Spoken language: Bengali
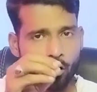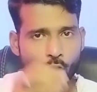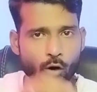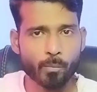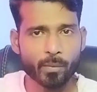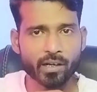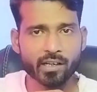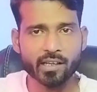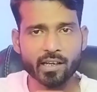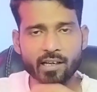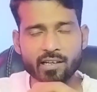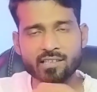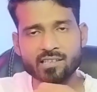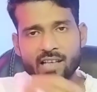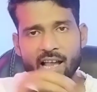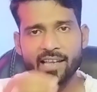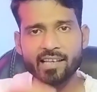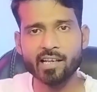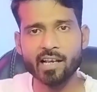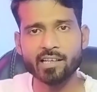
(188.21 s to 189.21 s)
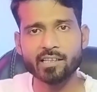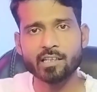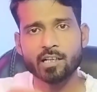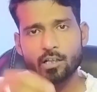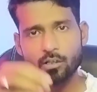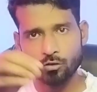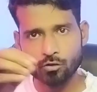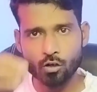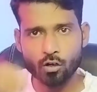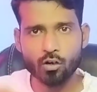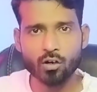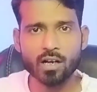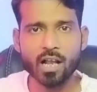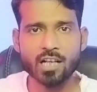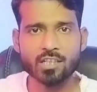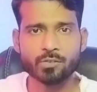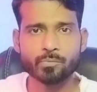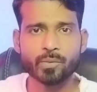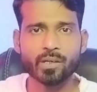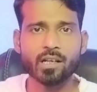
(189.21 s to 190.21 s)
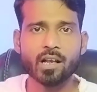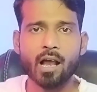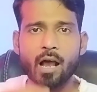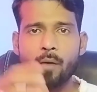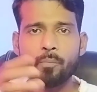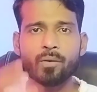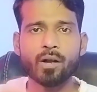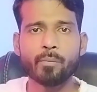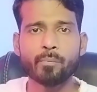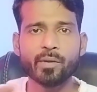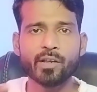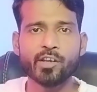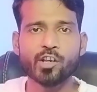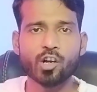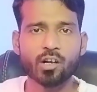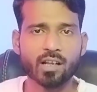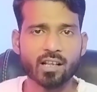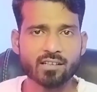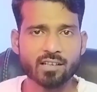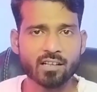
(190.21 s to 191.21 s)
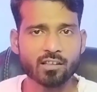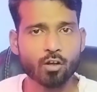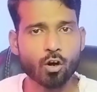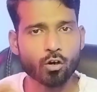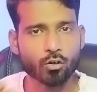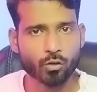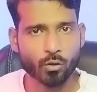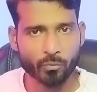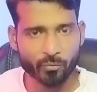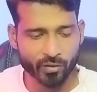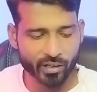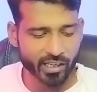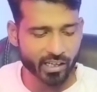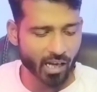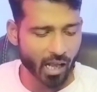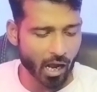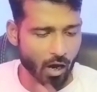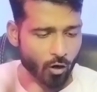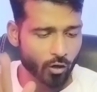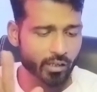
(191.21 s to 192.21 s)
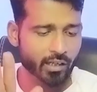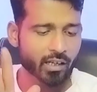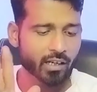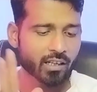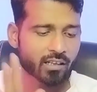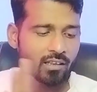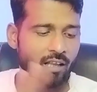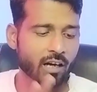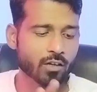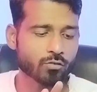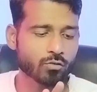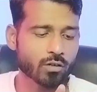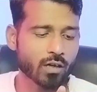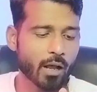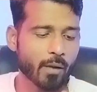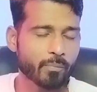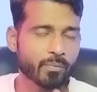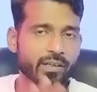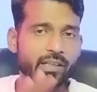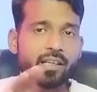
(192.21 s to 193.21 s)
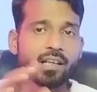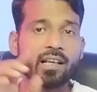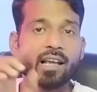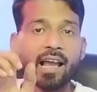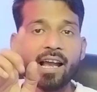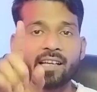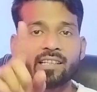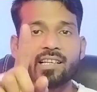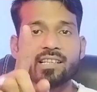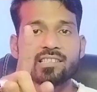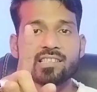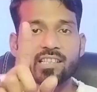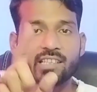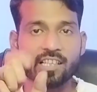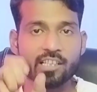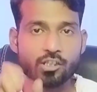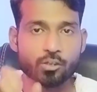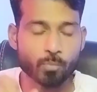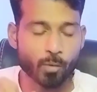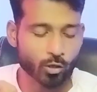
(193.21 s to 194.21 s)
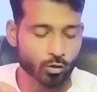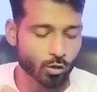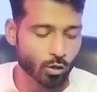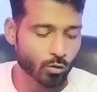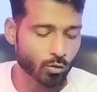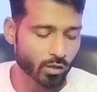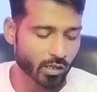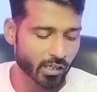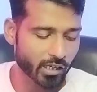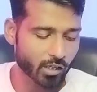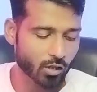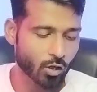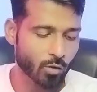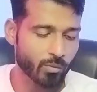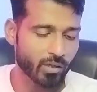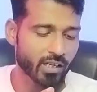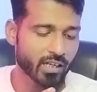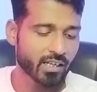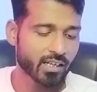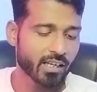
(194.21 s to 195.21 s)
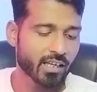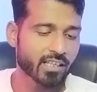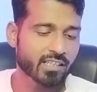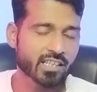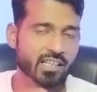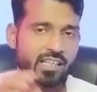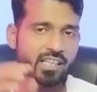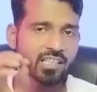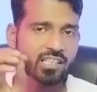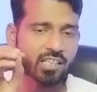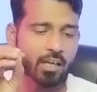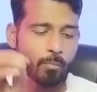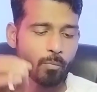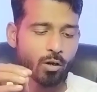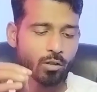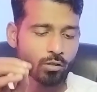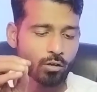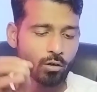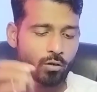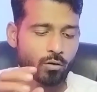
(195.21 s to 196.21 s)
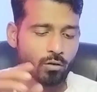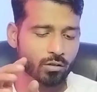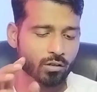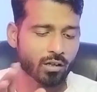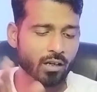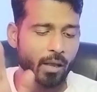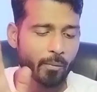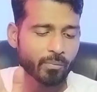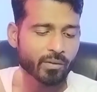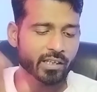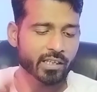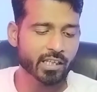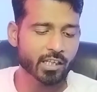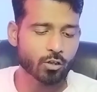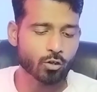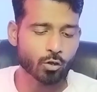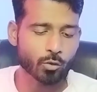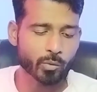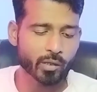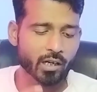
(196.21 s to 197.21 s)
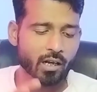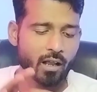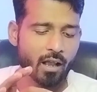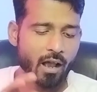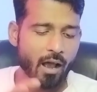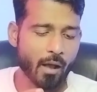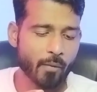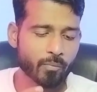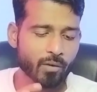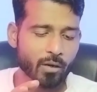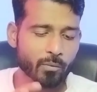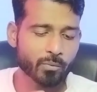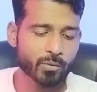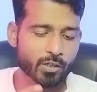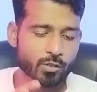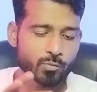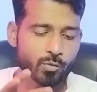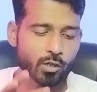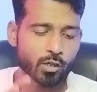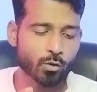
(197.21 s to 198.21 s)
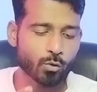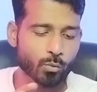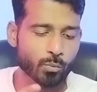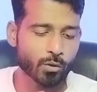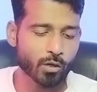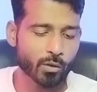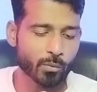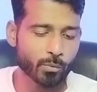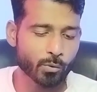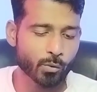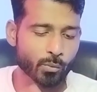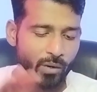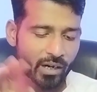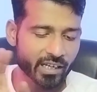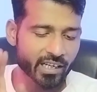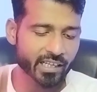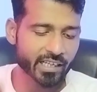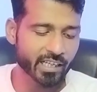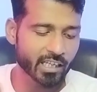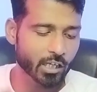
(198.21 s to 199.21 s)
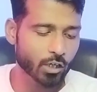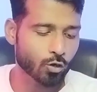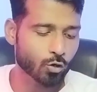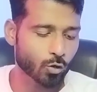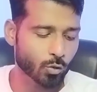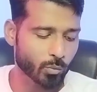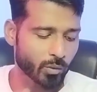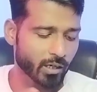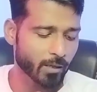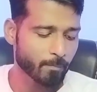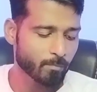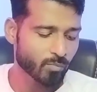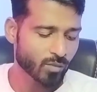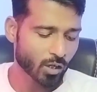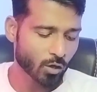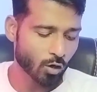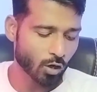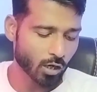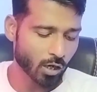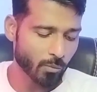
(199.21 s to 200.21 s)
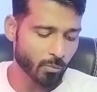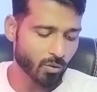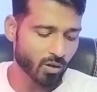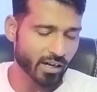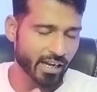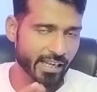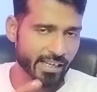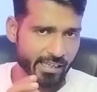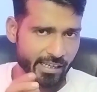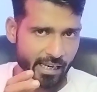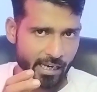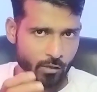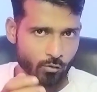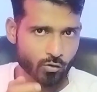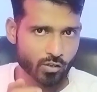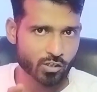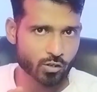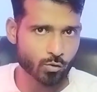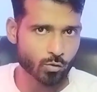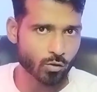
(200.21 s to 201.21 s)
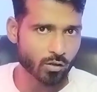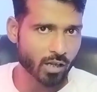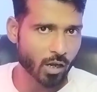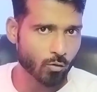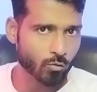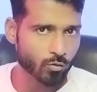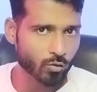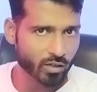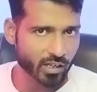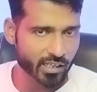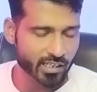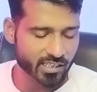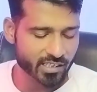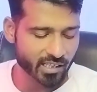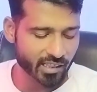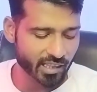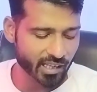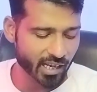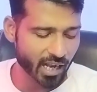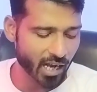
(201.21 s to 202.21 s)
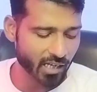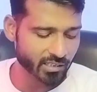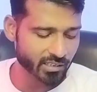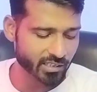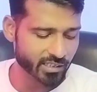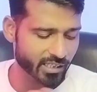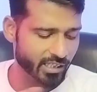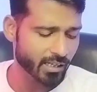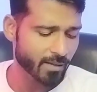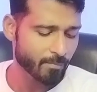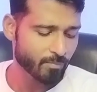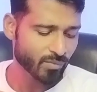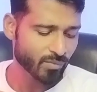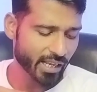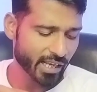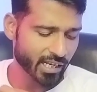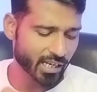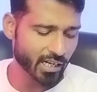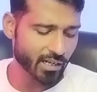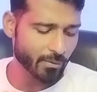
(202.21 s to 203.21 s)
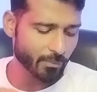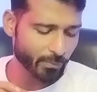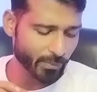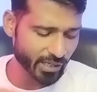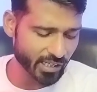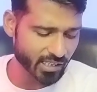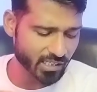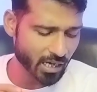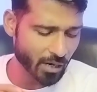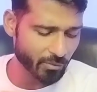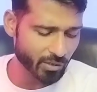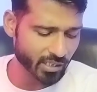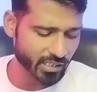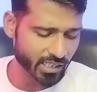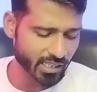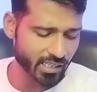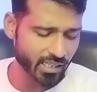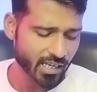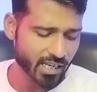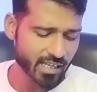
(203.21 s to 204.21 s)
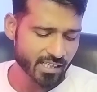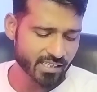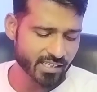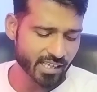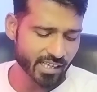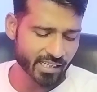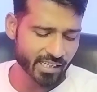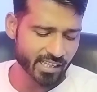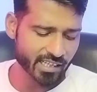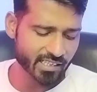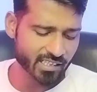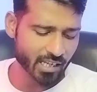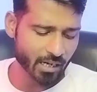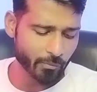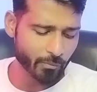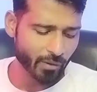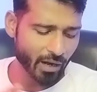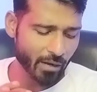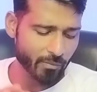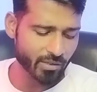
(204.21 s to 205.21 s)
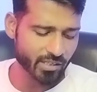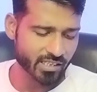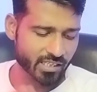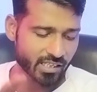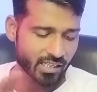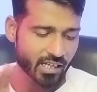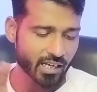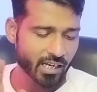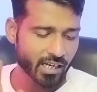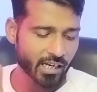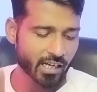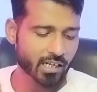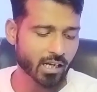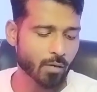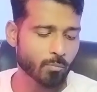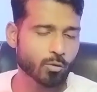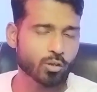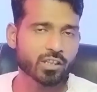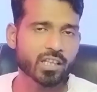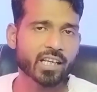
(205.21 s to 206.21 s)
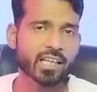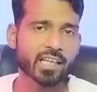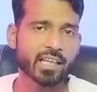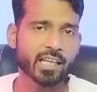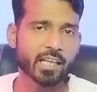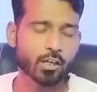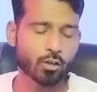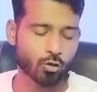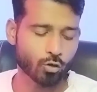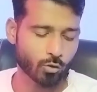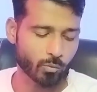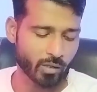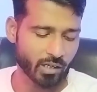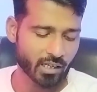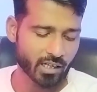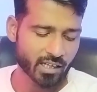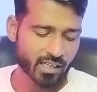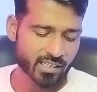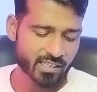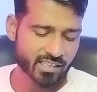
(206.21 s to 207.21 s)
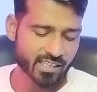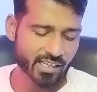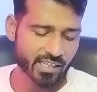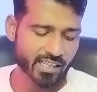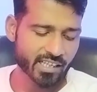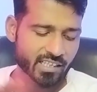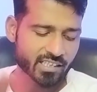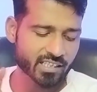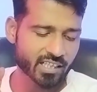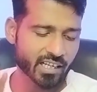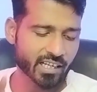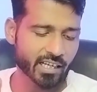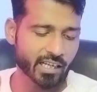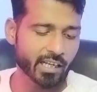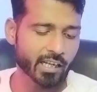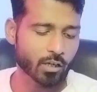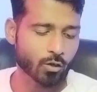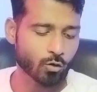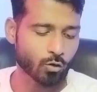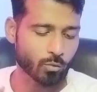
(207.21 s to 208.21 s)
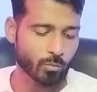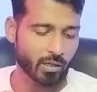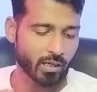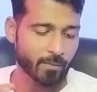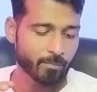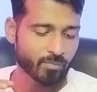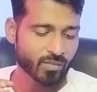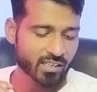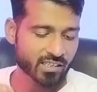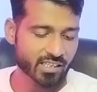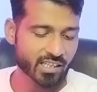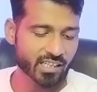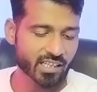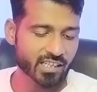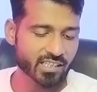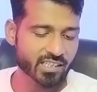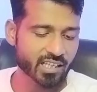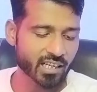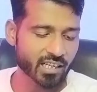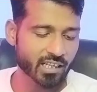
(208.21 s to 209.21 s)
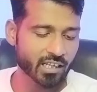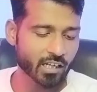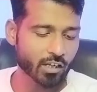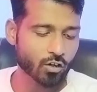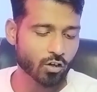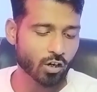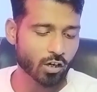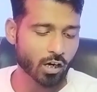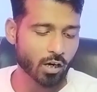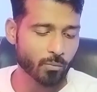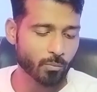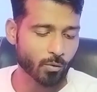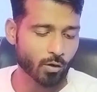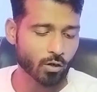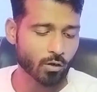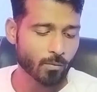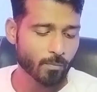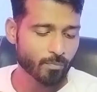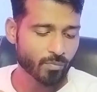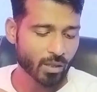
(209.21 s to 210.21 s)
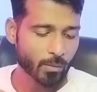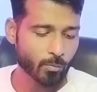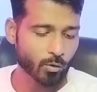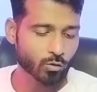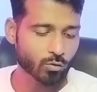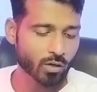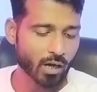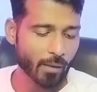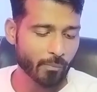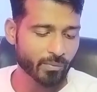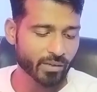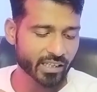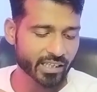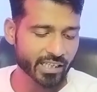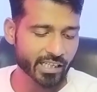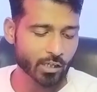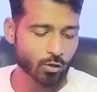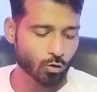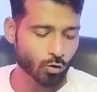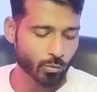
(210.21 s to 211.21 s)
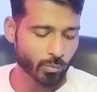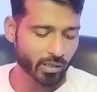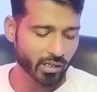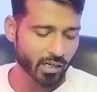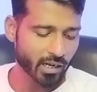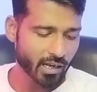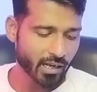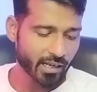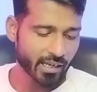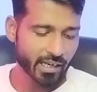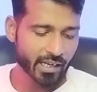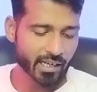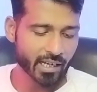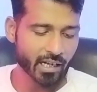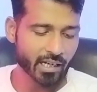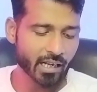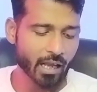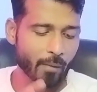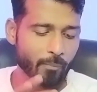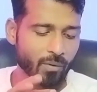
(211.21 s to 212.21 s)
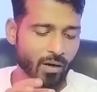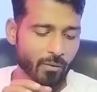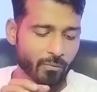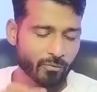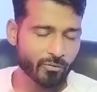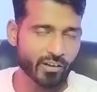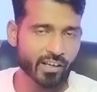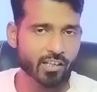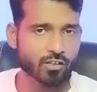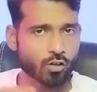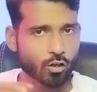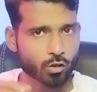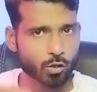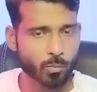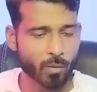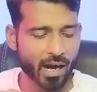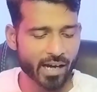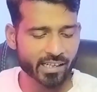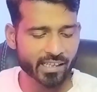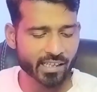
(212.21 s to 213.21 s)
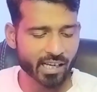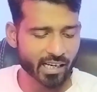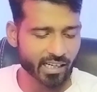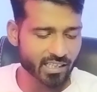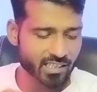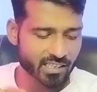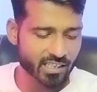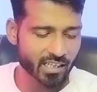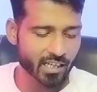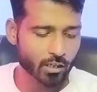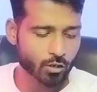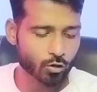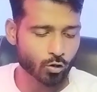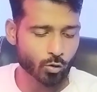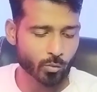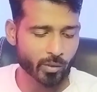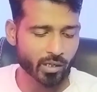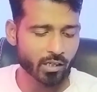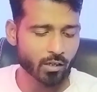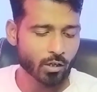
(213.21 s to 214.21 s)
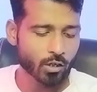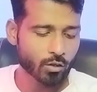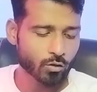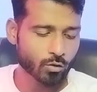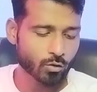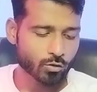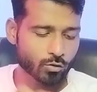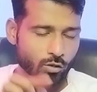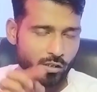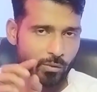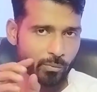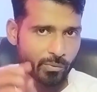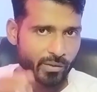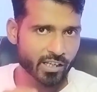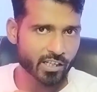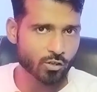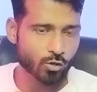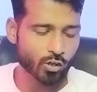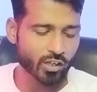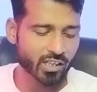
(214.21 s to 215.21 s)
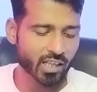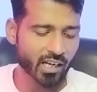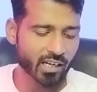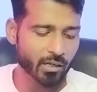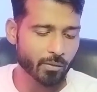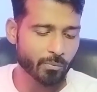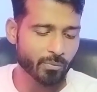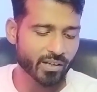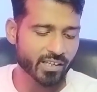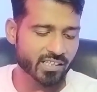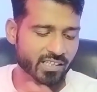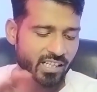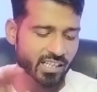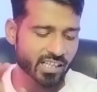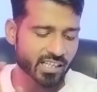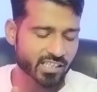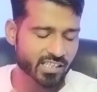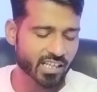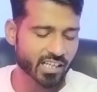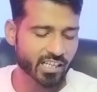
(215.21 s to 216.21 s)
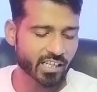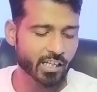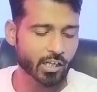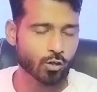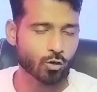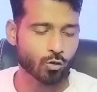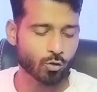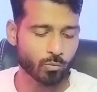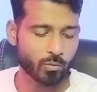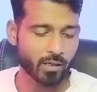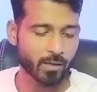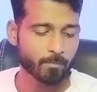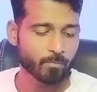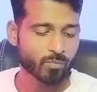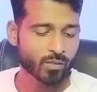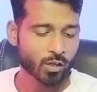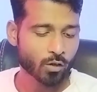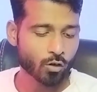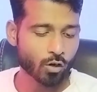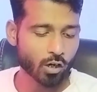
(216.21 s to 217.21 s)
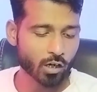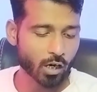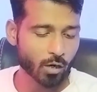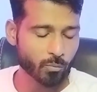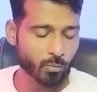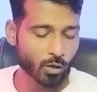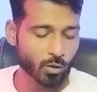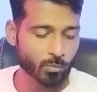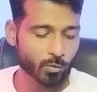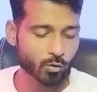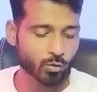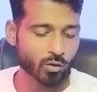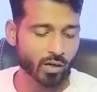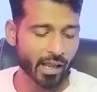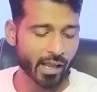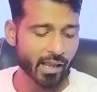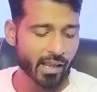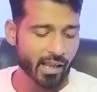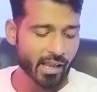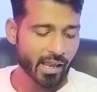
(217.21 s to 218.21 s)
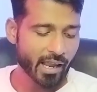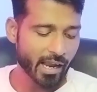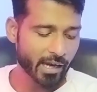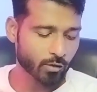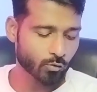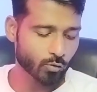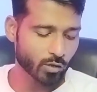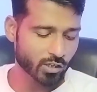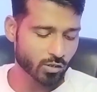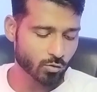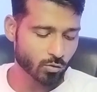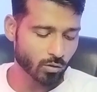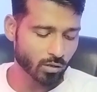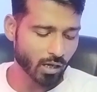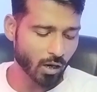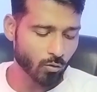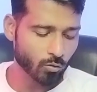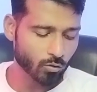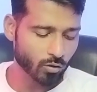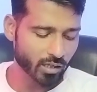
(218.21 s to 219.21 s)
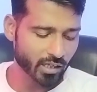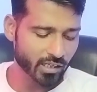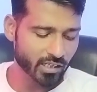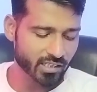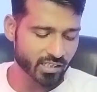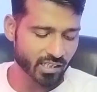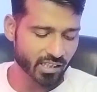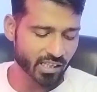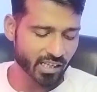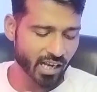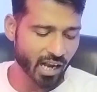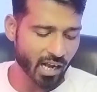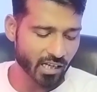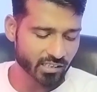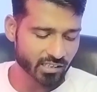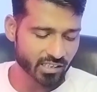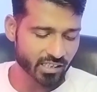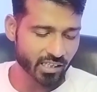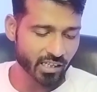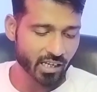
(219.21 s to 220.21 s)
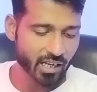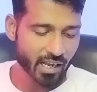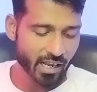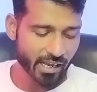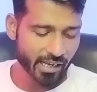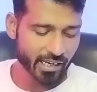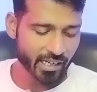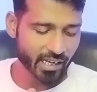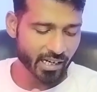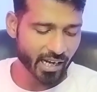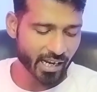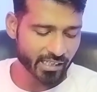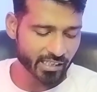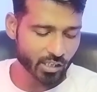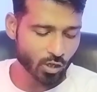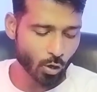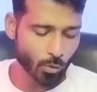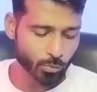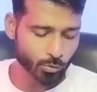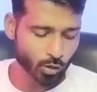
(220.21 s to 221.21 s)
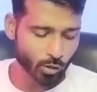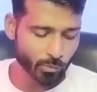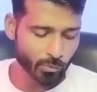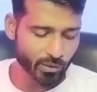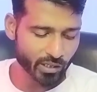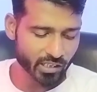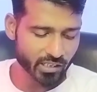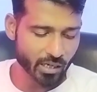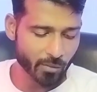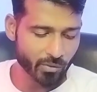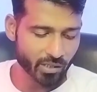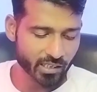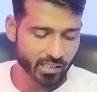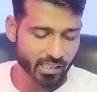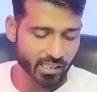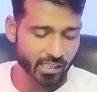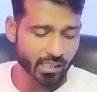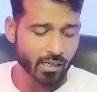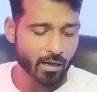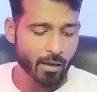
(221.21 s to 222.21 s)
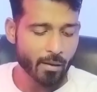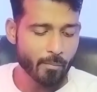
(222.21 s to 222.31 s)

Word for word: কমেন্টের জায়গায় যখন আসবেন আপনার ভিডিওটা যাতে অটো প্লে না হয় তার জন্য আপনি একটা সেটিংস বন্ধ করে নিতে হবে এই সেটিংসটা বন্ধ করতে হলে আপনি কি করবেন আপনার ফেসবুকের উপরে প্রোফাইলে ক্লিক করবেন করার পর একটু স্ক্রল ডাউন করে নিচের দিকে আসলে এখানে পেয়ে যাবেন কি সেটিংস অ্যান্ড প্রাইভেসি এটার মধ্যে ক্লিক করবেন সেটিংসে ক্লিক করবেন সেটিংসে ক্লিক করার পর বন্ধুরা আপনি কি করবেন এখানে আপনার ফেজ অথবা আইডিটাকে সিলেক্ট করবেন তো যদি ফেজ হয়ে থাকে ফেজ সেটিংসে ক্লিক করবেন করার পর বন্ধুরা একটু স্ক্রল ডাউন করে নিচের দিকে আসলে এখানে একটি অপশন পেয়ে যাবেন কি